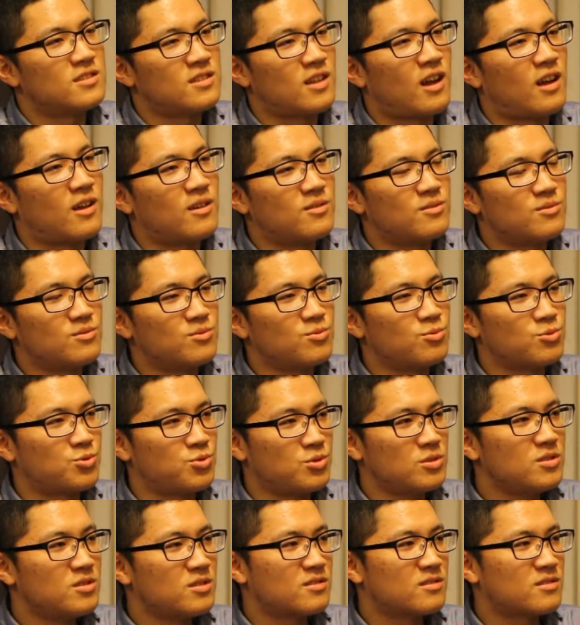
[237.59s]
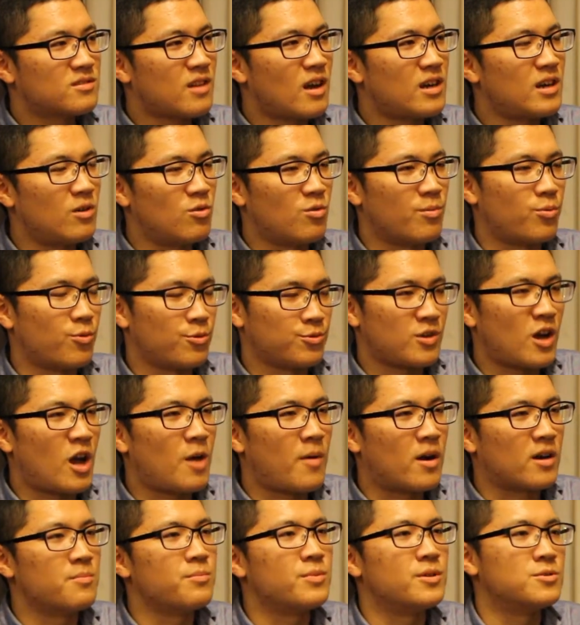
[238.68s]
那我觉得它让我不会去害
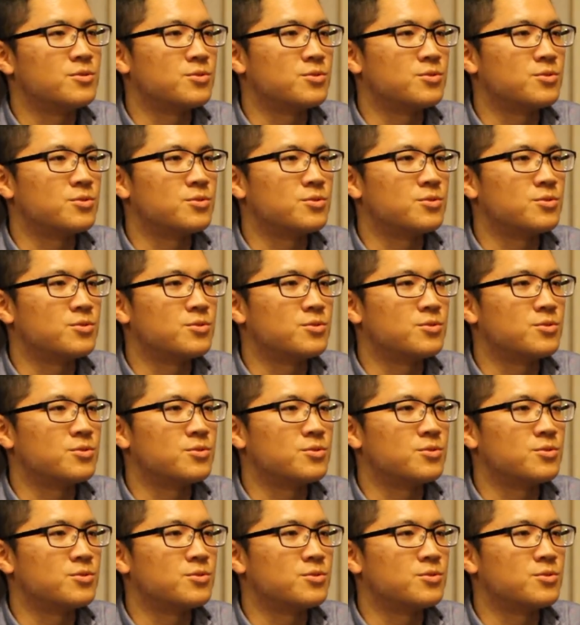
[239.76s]
怕跟别人